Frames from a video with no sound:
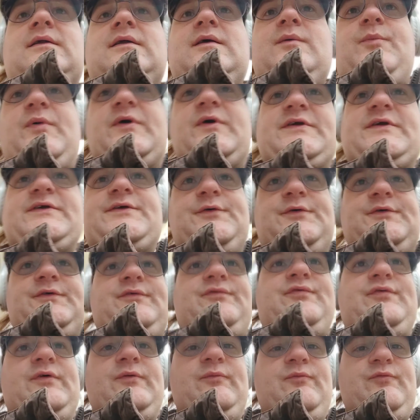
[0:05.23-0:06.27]
die
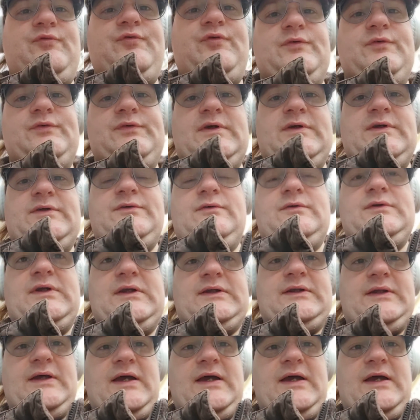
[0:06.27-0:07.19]
Person 500 oder